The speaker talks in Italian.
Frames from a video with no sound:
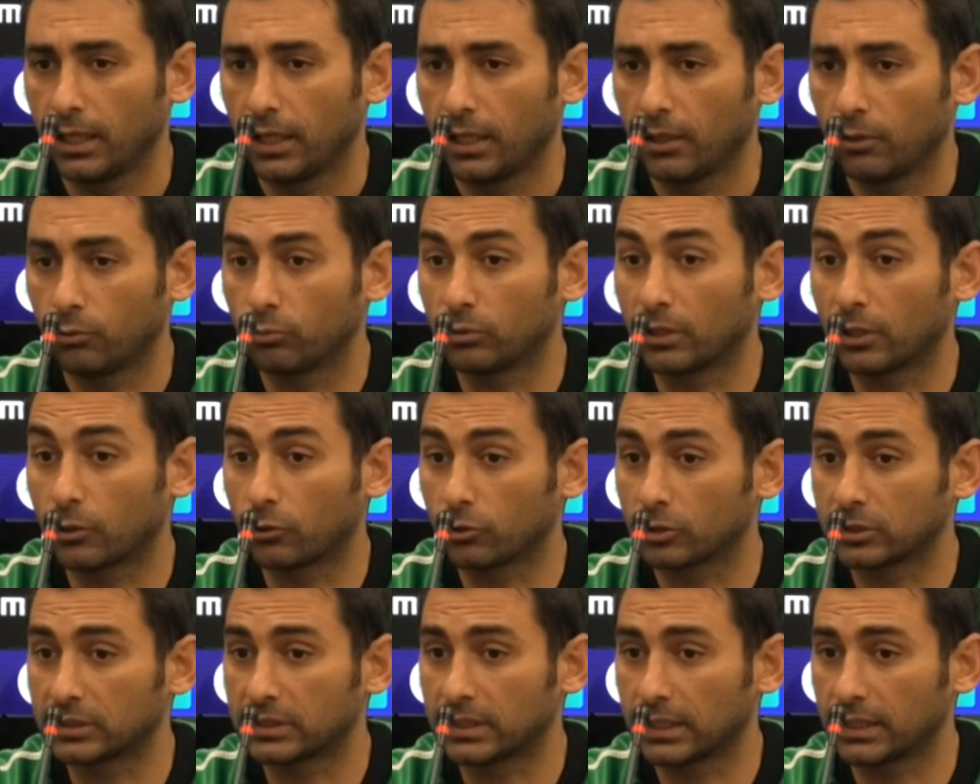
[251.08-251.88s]
una
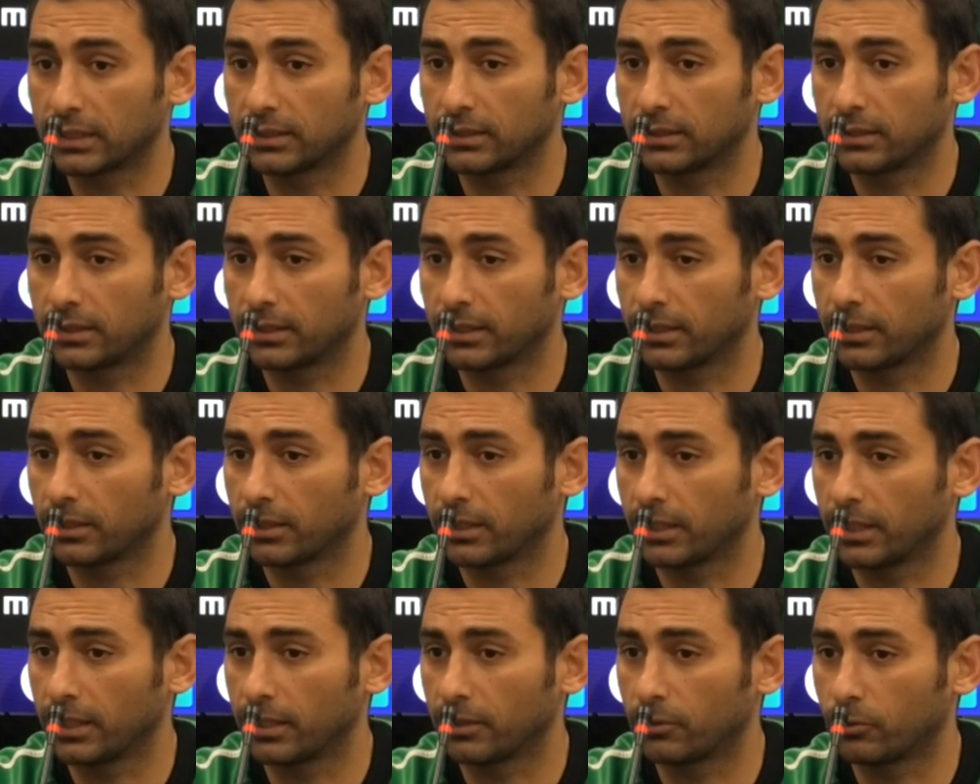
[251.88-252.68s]
costante
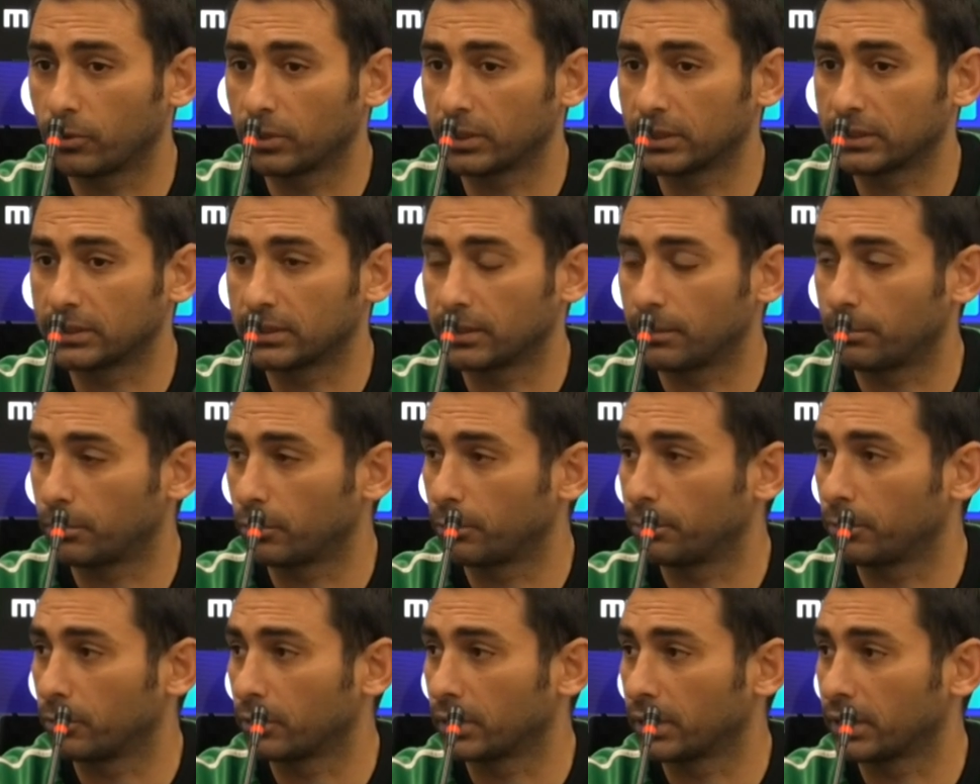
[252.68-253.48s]
è questa
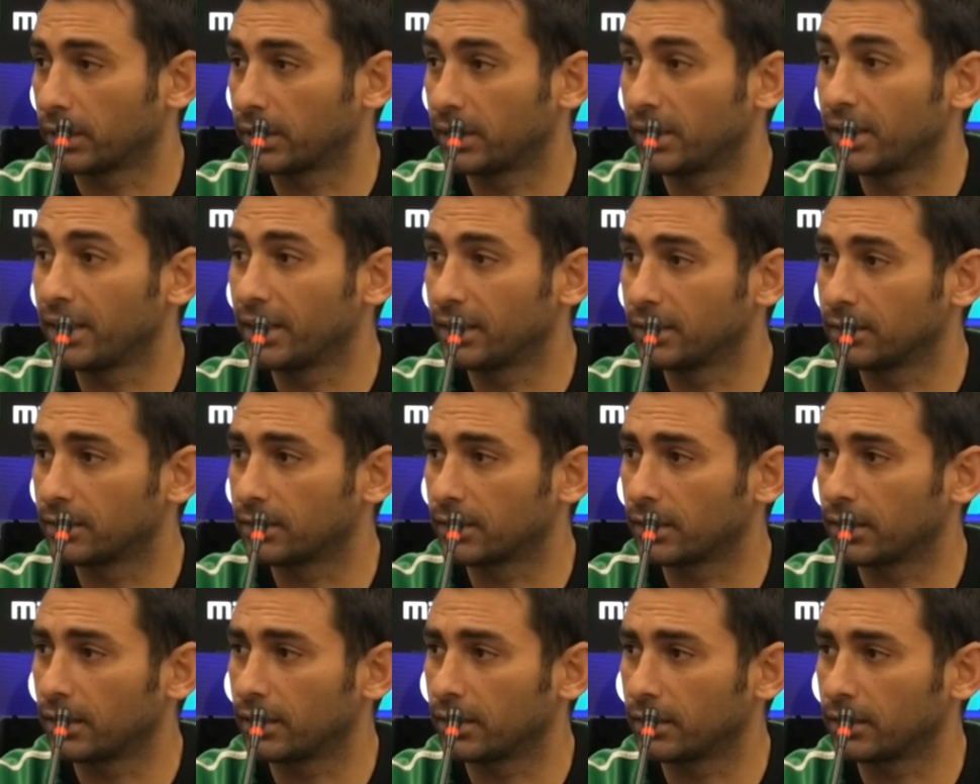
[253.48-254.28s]
proprio che chi
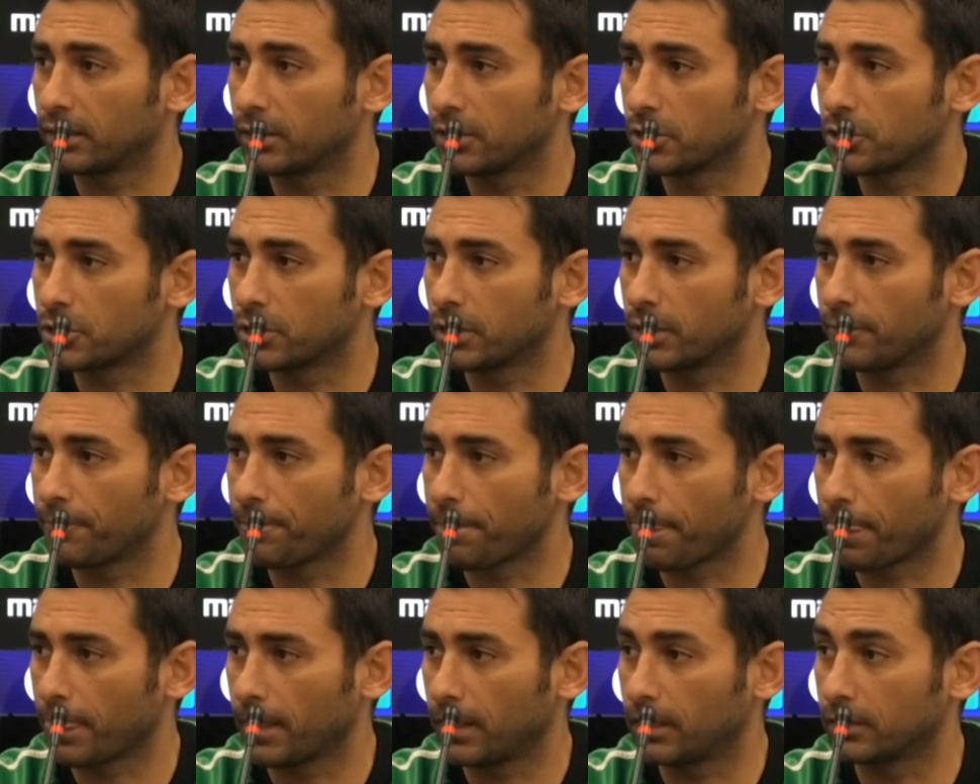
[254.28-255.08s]
entra
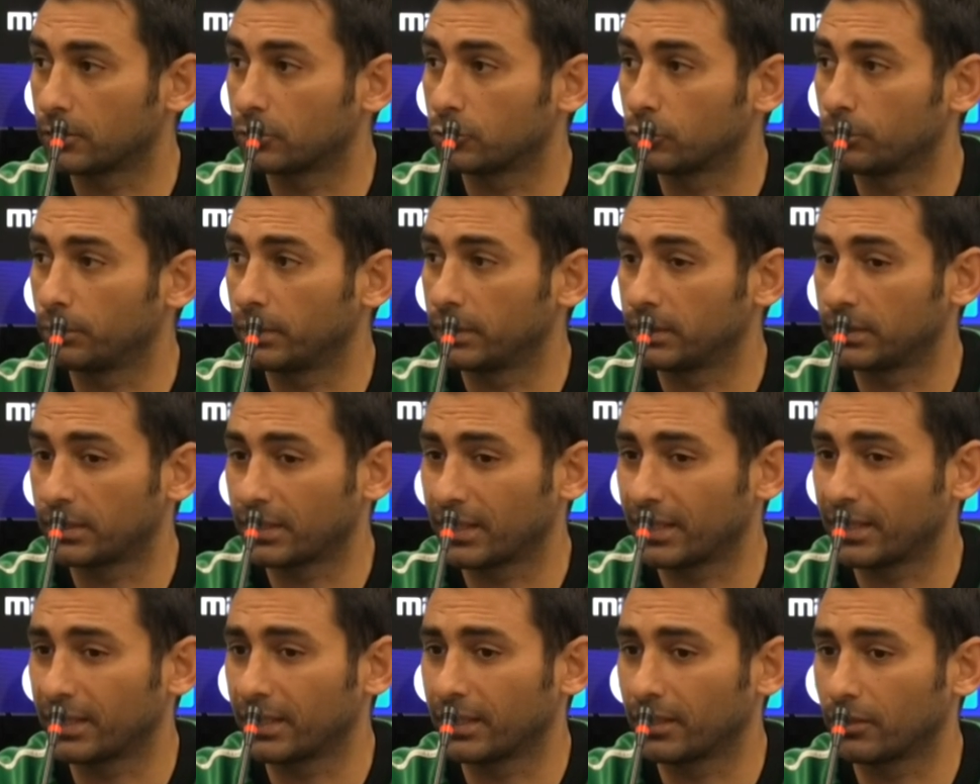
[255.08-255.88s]
riesce a
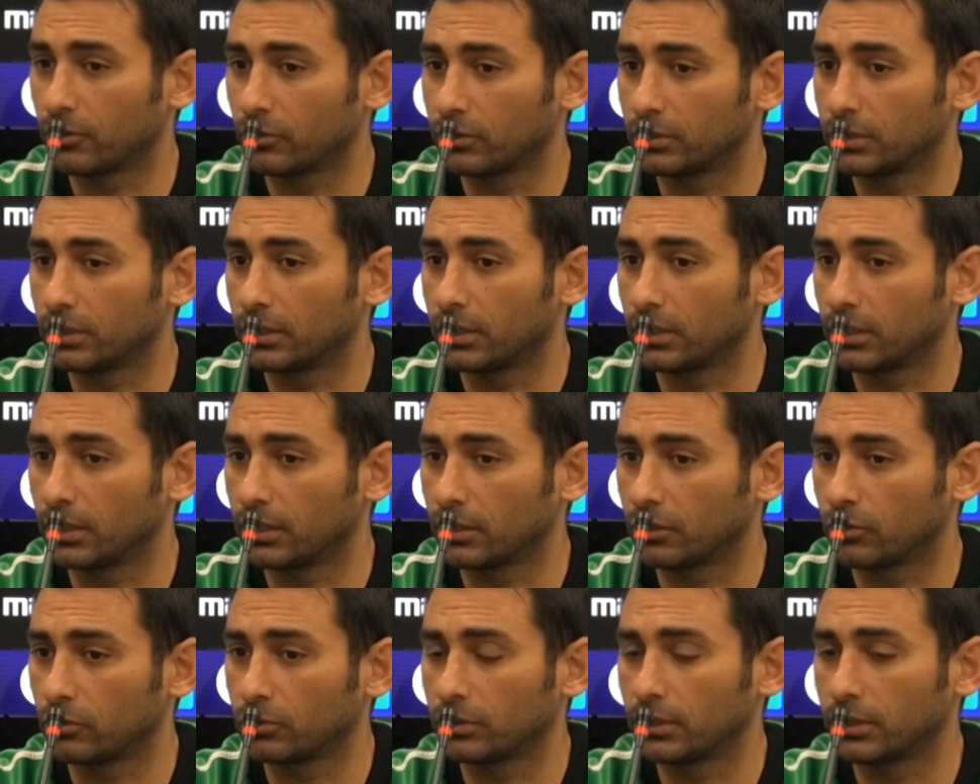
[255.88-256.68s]
subentrare con,
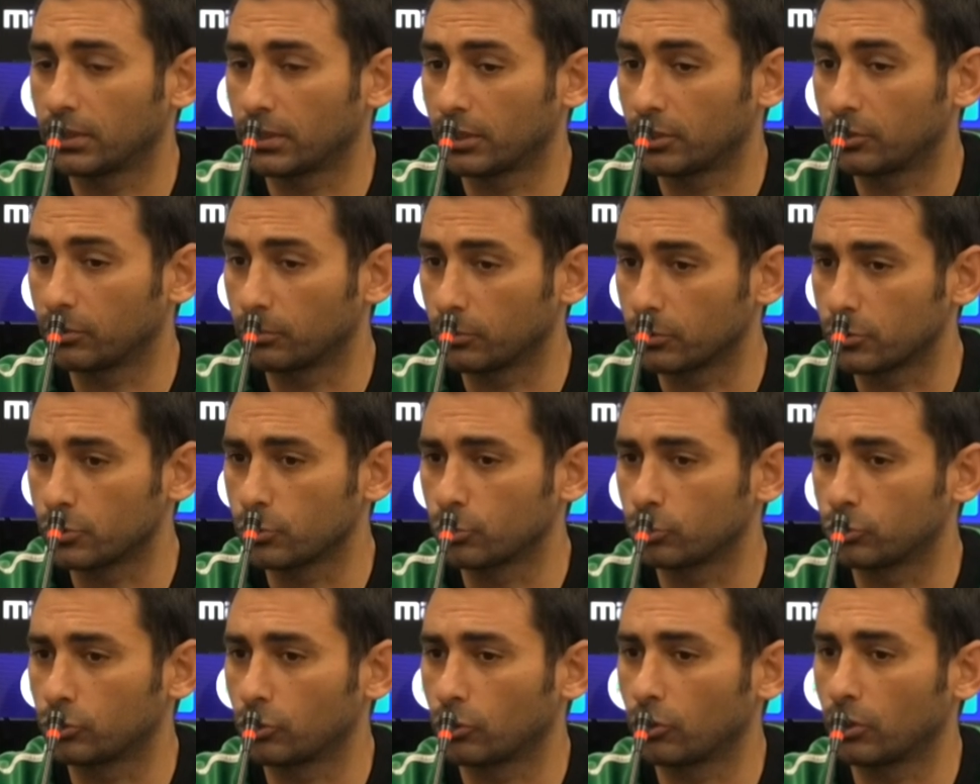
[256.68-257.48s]
con il ritmo
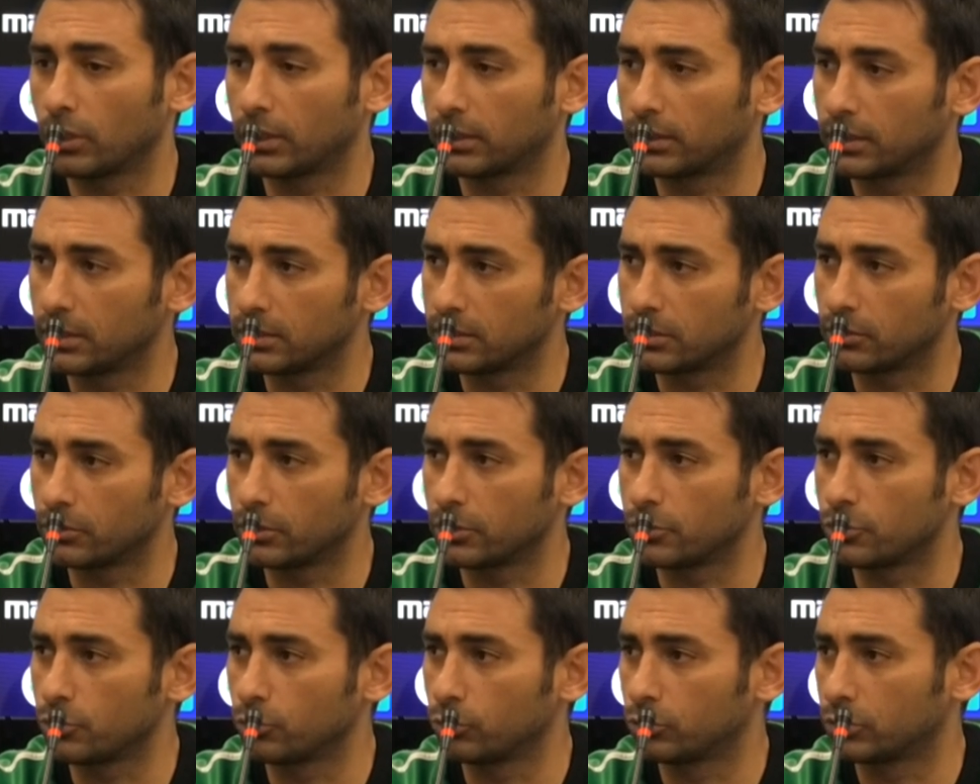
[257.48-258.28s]
giusto, con
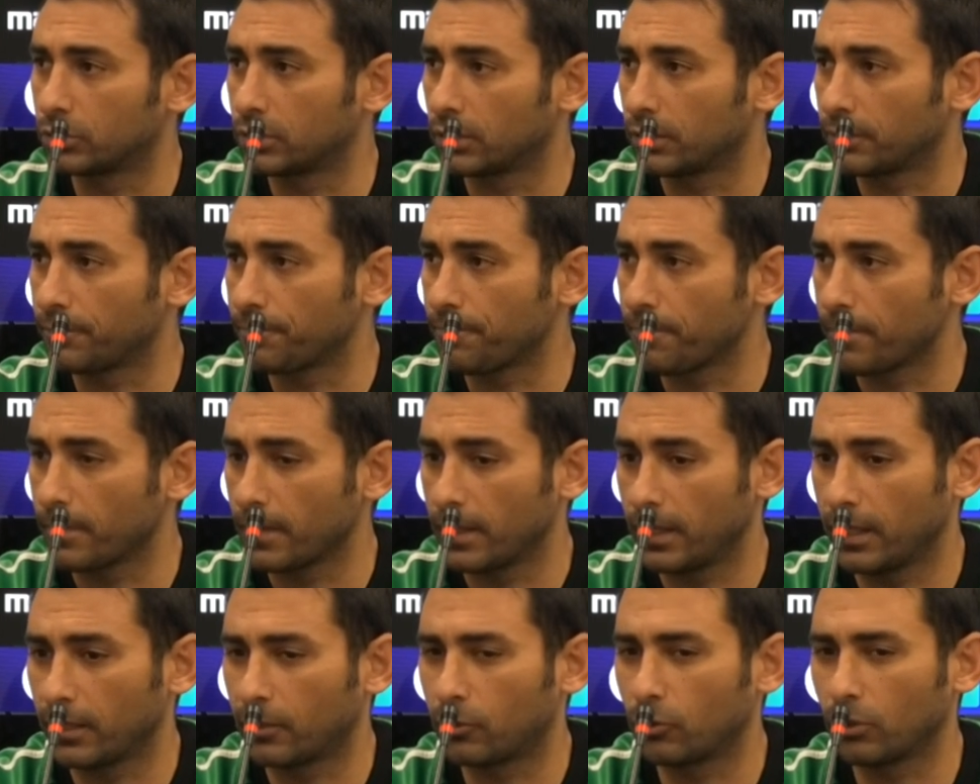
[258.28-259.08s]
l'attenzione giusta
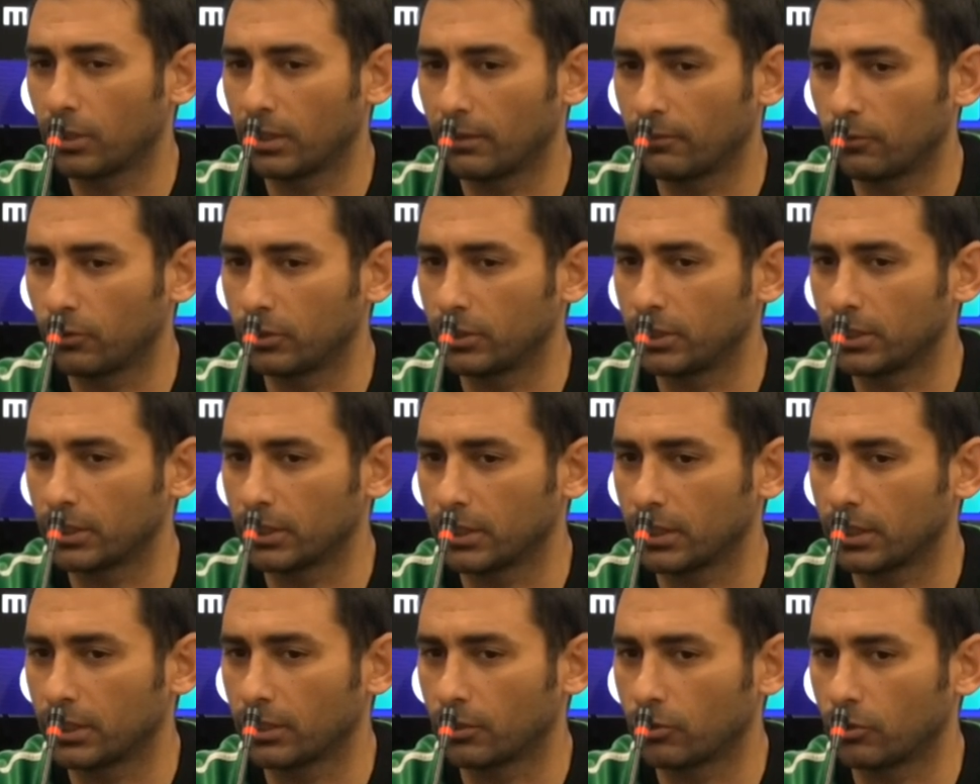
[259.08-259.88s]
e con la, voglia,